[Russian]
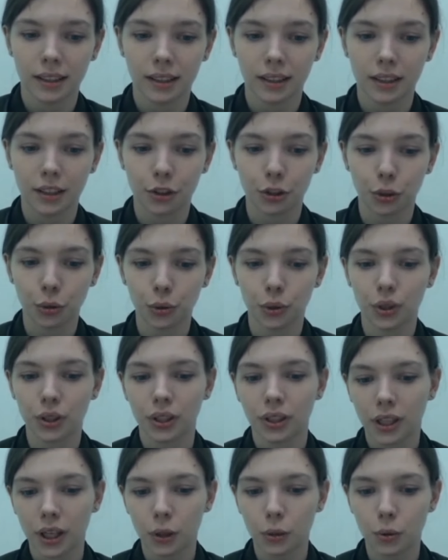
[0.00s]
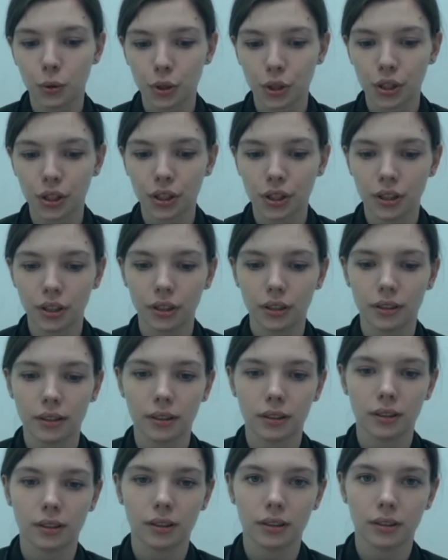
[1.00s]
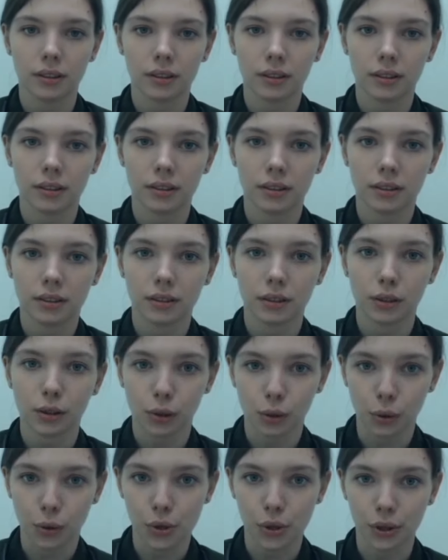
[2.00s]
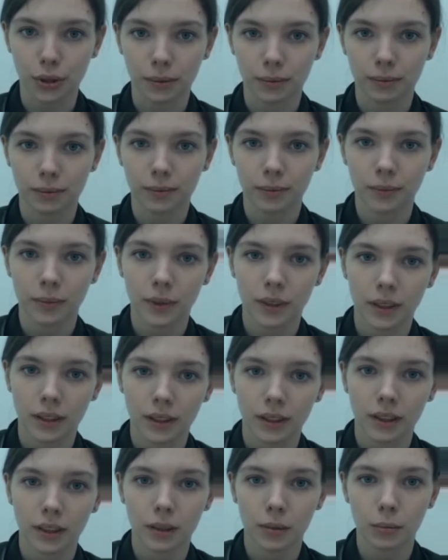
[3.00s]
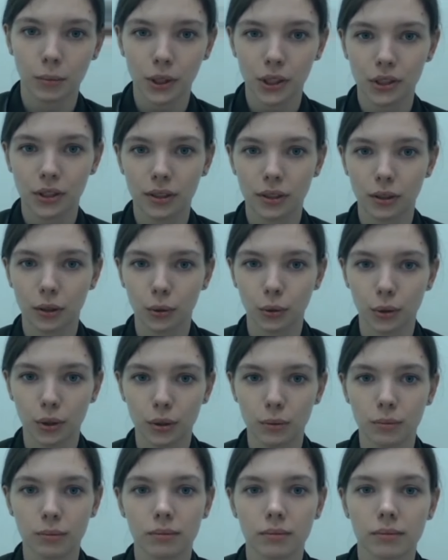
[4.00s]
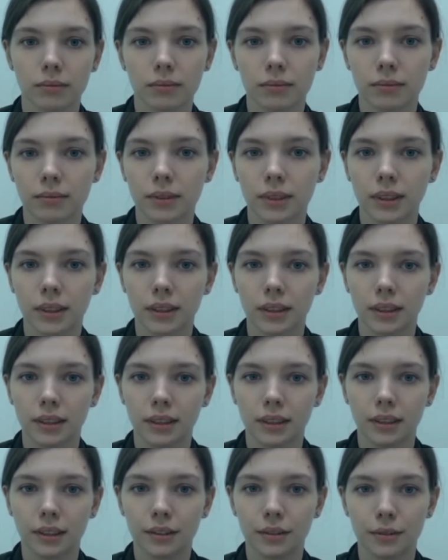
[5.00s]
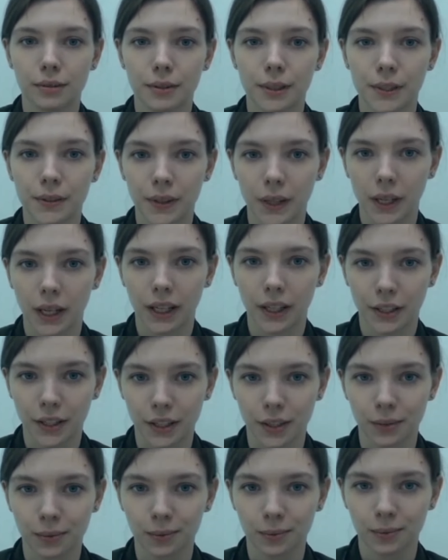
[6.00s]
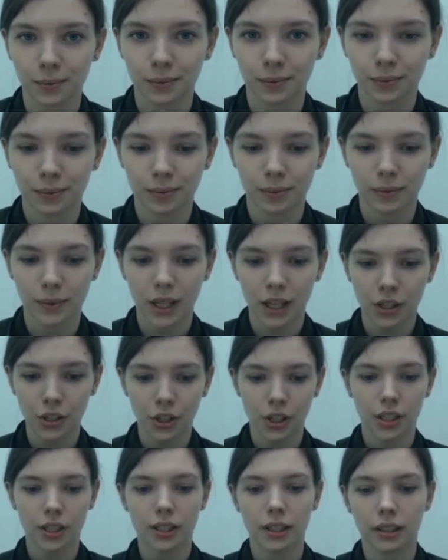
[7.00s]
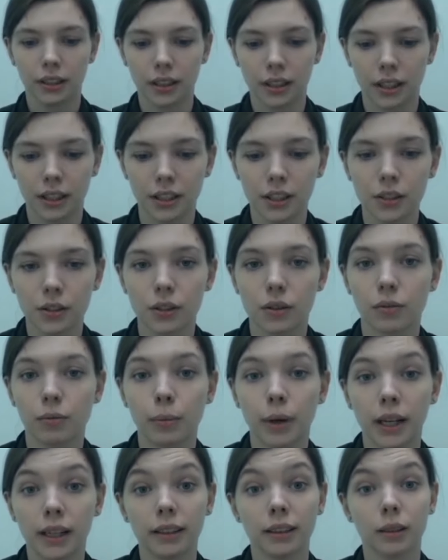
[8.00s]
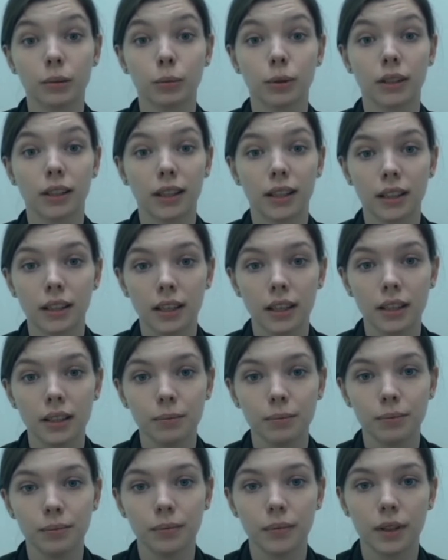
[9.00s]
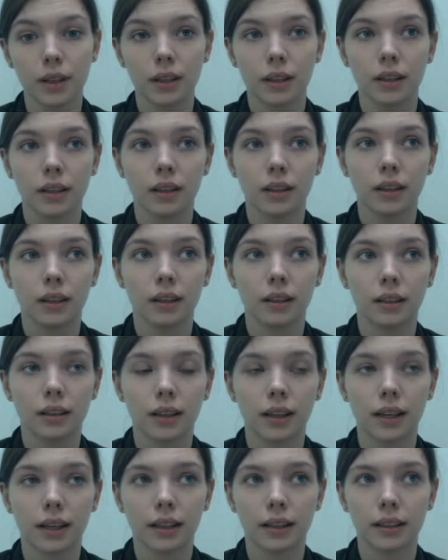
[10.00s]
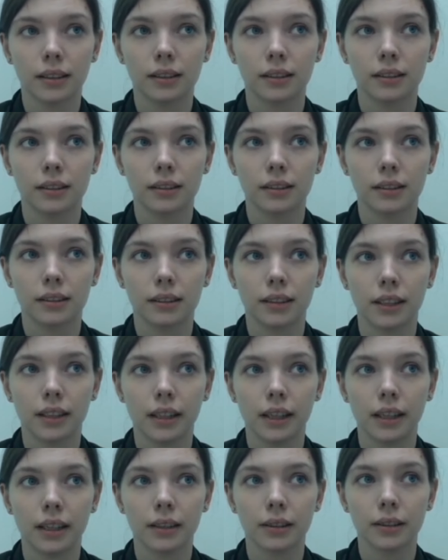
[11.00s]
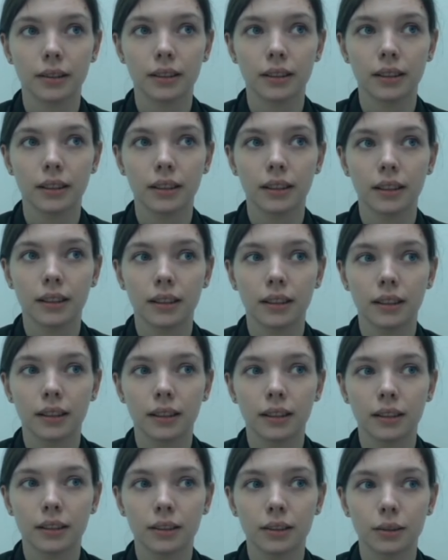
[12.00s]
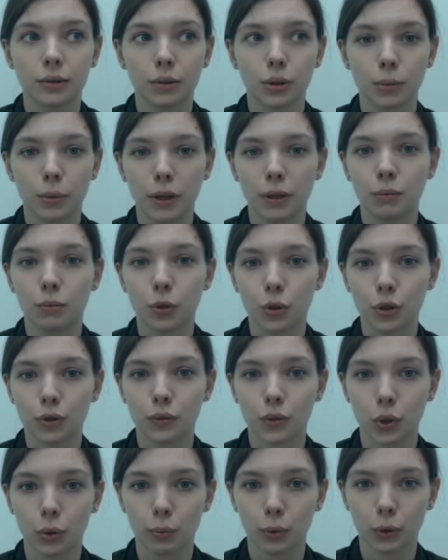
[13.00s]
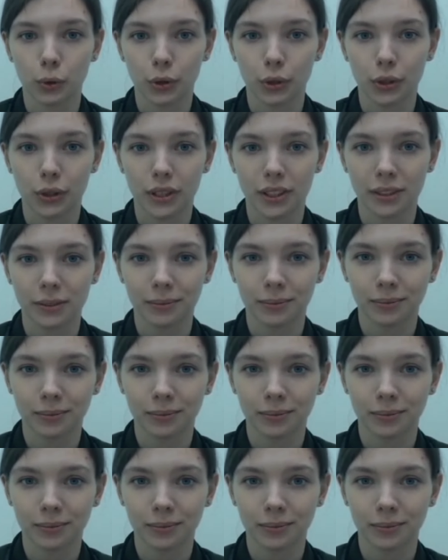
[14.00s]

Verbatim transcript: И что это не так уж и сложно. Быть крутым в сфере IT. Даже если ты родился в маленьком городке, как э, я, у тебя может все получиться